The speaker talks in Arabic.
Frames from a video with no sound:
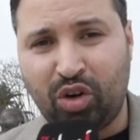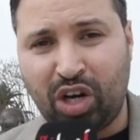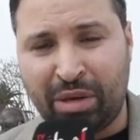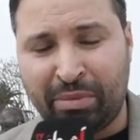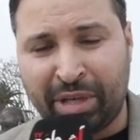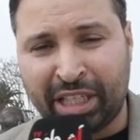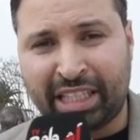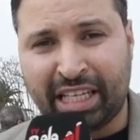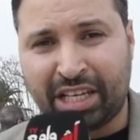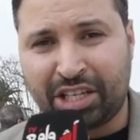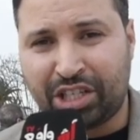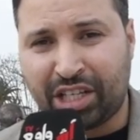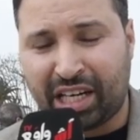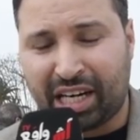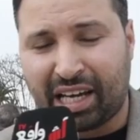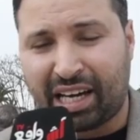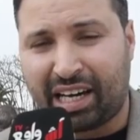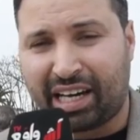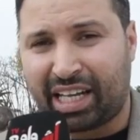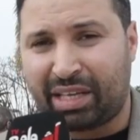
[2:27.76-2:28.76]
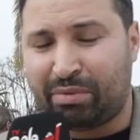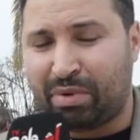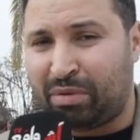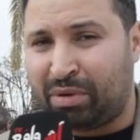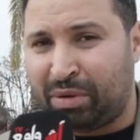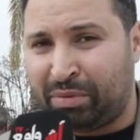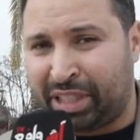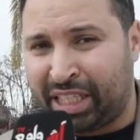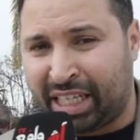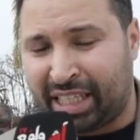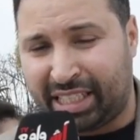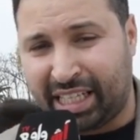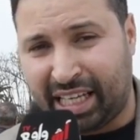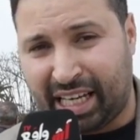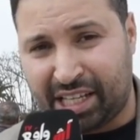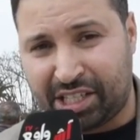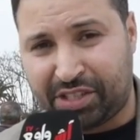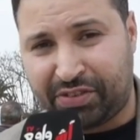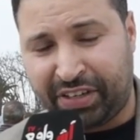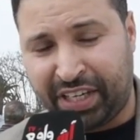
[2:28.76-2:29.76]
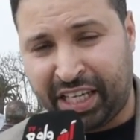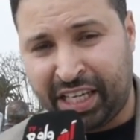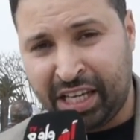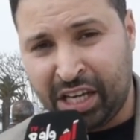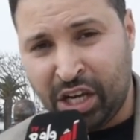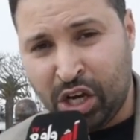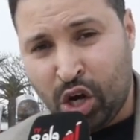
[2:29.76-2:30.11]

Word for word: للمداشر القريبه من المدينه ديال اسفي